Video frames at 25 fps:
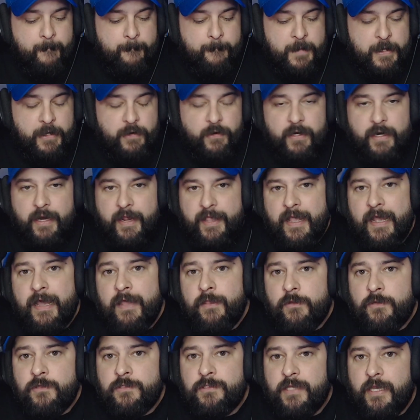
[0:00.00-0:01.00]
Pero
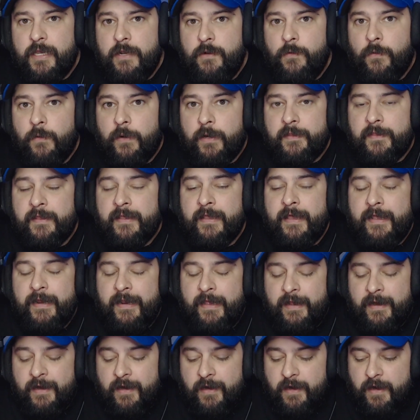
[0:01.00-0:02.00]
Rayados, en lugar de
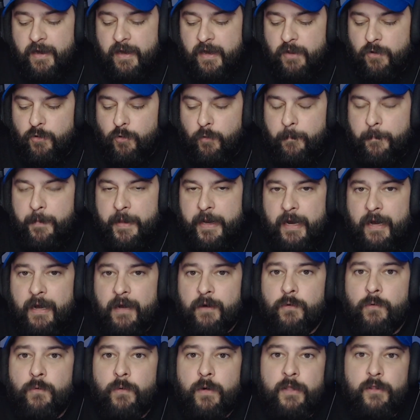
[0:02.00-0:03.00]
querer recuperar al
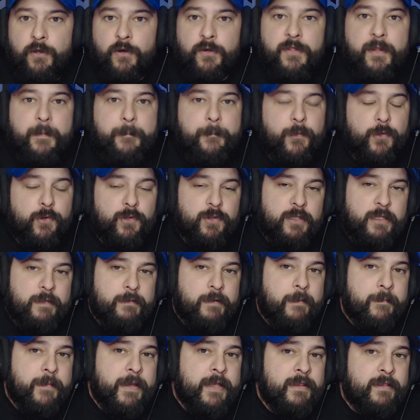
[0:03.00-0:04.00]
jugador
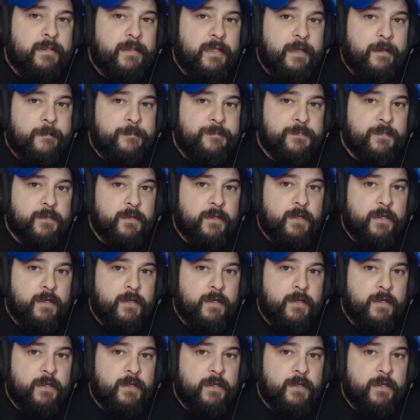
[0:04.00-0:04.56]
deportivamente,